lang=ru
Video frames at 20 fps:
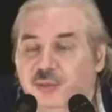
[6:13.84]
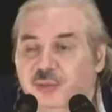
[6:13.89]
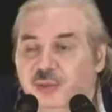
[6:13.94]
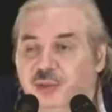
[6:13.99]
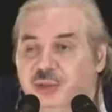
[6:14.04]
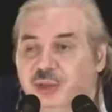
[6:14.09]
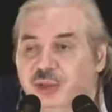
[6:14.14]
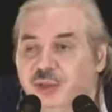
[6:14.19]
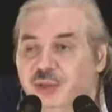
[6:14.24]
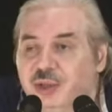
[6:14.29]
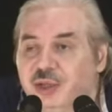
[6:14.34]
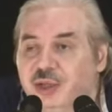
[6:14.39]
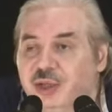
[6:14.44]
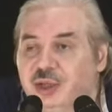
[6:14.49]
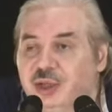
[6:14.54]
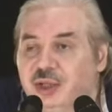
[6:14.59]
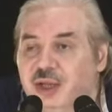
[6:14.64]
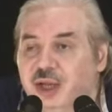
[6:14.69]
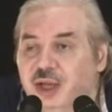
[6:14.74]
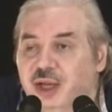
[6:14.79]
Потому что люди не
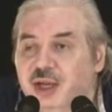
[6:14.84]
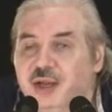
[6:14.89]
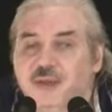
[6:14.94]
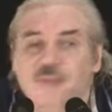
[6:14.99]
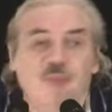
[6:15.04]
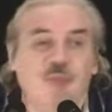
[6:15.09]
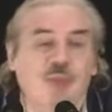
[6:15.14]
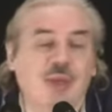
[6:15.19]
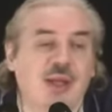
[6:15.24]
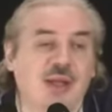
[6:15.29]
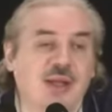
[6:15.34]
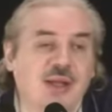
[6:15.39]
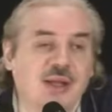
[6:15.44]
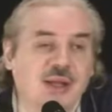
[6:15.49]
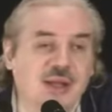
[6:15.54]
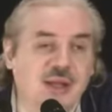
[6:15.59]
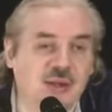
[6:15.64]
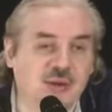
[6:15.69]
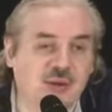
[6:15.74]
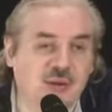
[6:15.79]
читали
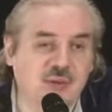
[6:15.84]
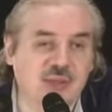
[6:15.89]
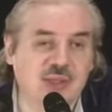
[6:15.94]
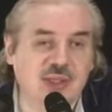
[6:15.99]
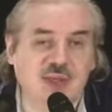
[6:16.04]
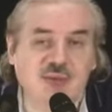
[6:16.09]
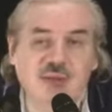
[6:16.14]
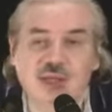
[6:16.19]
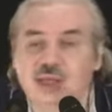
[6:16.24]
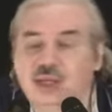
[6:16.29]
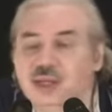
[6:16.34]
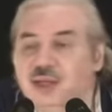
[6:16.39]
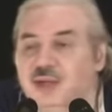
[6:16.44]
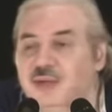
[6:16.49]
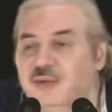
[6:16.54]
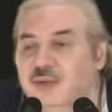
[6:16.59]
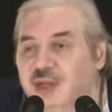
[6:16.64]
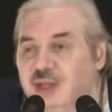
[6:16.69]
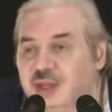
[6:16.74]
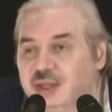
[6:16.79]
ни Новый Завет, ни
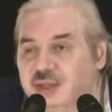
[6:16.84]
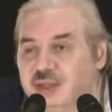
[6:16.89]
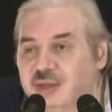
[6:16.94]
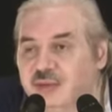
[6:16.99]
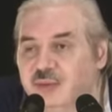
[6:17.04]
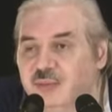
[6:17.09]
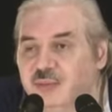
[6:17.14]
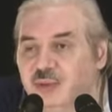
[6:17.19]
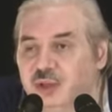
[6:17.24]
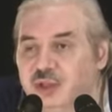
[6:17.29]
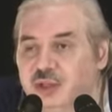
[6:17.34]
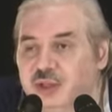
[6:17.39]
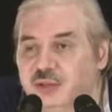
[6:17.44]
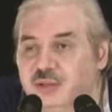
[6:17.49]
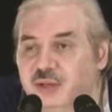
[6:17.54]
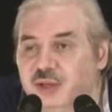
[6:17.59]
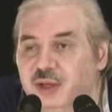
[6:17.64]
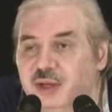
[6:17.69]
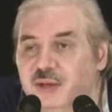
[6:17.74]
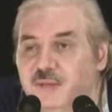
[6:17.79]
Ветхий Завет
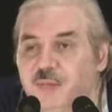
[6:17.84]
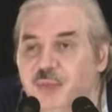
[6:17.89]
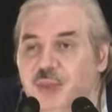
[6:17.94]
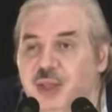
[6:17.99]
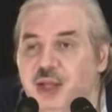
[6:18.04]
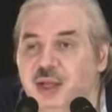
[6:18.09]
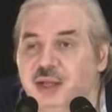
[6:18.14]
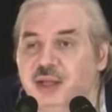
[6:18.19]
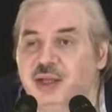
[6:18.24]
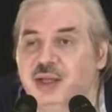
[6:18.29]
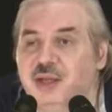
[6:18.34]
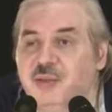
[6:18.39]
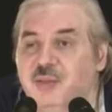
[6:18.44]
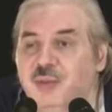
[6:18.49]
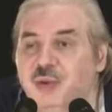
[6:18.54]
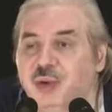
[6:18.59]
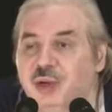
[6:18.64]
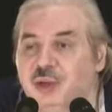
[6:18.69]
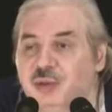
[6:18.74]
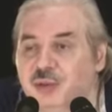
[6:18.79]
Множества, ни тем
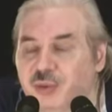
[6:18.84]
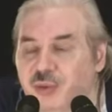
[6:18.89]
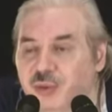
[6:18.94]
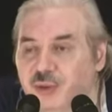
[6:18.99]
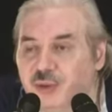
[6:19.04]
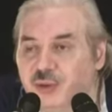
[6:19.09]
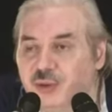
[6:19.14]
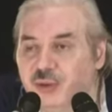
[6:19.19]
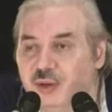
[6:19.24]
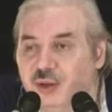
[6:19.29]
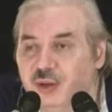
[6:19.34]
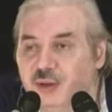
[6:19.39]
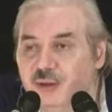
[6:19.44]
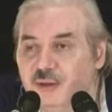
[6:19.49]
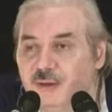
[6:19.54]
более Тору